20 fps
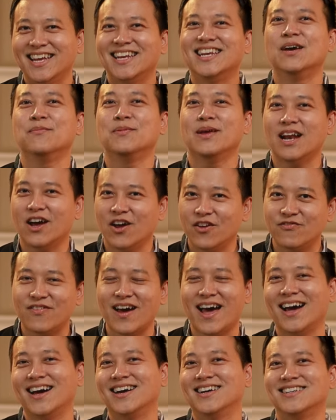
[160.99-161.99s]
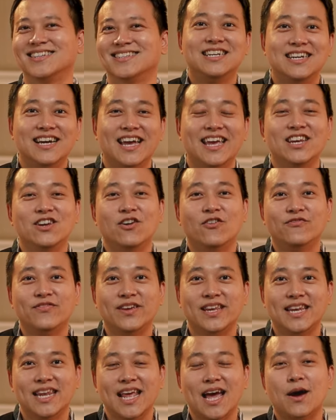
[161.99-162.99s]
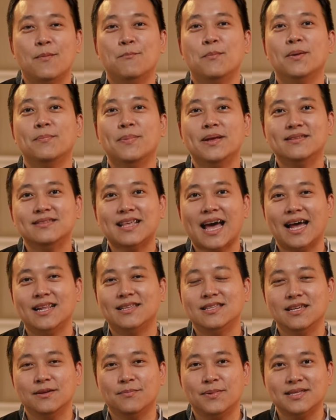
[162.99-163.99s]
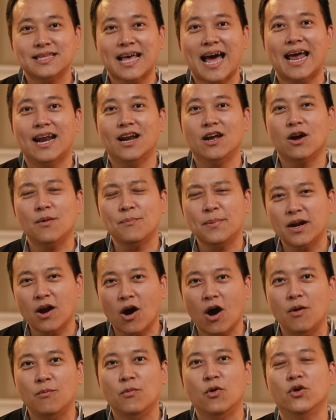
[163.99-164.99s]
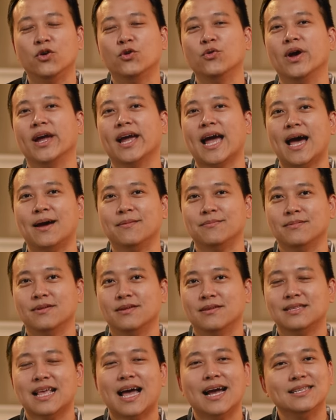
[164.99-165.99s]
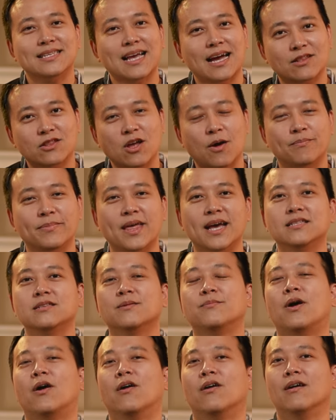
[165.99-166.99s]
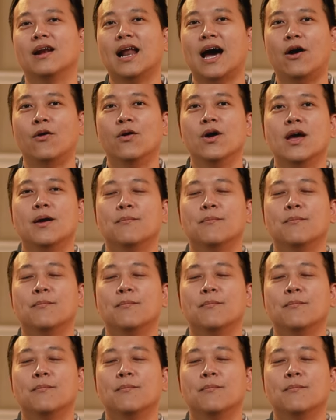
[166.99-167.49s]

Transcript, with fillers: เดี๋ยวพี่เล่าให้ฟังคือเอนโดฟินเนี่ยมันเป็นสารสื่อประสาทแล้วก็เป็นฮอร์โมนด้วยครับสร้างจากต่อมใต้สมองของเรา